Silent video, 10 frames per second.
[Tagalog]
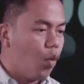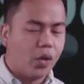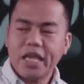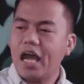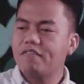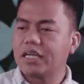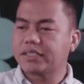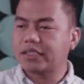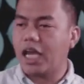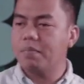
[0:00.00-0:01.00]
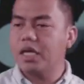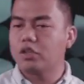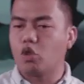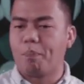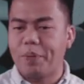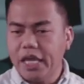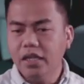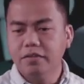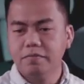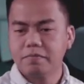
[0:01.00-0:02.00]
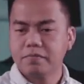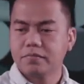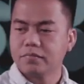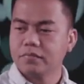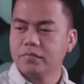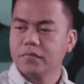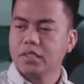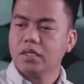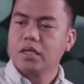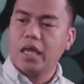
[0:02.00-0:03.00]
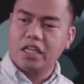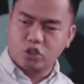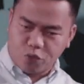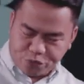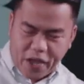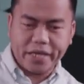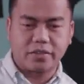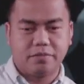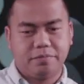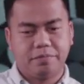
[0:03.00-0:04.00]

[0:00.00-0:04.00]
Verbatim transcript: We have an assignment to build and to fight.